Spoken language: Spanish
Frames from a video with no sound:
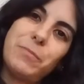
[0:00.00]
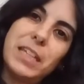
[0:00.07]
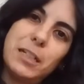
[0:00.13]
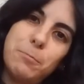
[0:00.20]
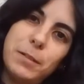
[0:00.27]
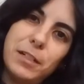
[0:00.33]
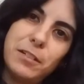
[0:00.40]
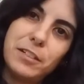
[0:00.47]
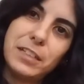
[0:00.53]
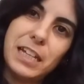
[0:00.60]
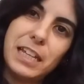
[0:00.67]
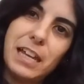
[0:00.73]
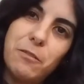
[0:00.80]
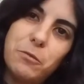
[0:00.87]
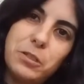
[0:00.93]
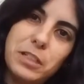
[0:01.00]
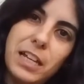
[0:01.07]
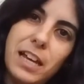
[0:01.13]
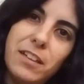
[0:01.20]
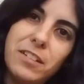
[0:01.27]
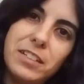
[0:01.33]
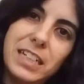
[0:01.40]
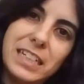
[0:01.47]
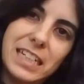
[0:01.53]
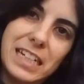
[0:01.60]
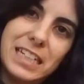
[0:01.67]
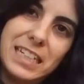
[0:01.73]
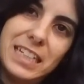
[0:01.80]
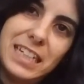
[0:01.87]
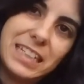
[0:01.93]
Espero que os haya gustado. Si es
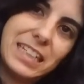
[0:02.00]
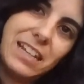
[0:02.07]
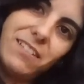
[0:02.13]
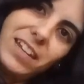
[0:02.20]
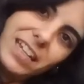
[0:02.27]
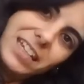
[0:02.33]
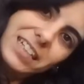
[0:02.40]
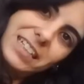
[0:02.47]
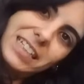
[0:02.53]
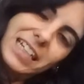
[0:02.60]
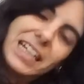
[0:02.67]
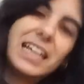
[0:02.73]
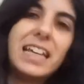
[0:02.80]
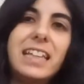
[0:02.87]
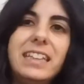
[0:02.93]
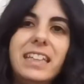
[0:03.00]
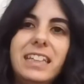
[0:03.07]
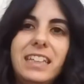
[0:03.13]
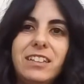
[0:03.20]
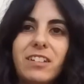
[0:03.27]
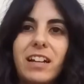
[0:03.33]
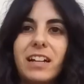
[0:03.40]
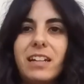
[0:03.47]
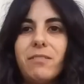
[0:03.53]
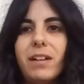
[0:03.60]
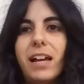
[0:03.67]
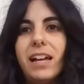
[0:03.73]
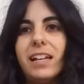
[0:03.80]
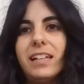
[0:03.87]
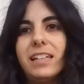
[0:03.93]
así, ya sabéis. Dedito arriba.